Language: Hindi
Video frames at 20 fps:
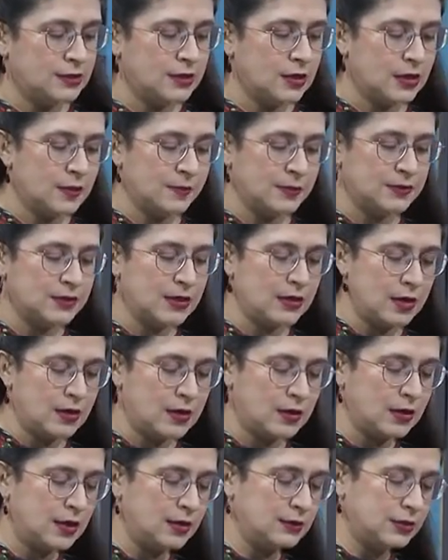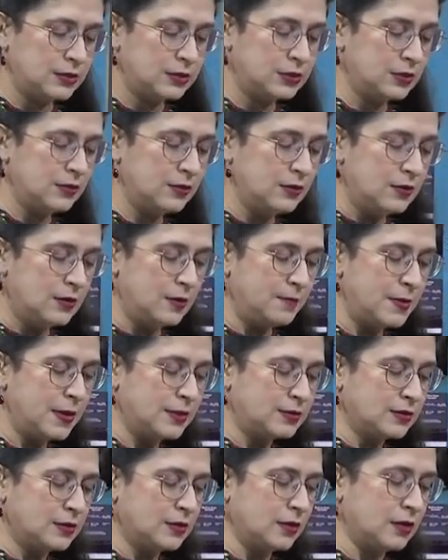ये सारा मसाला लगा दीजिए
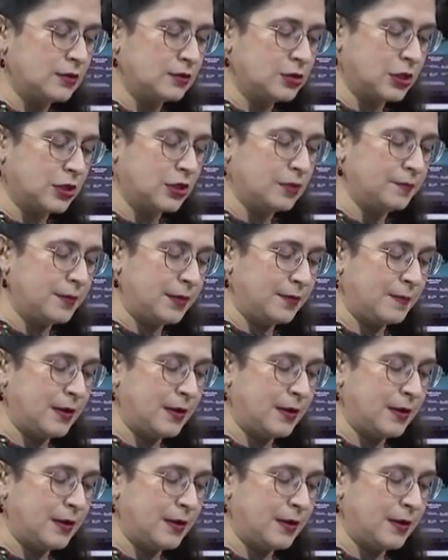मिक्स चिकन पे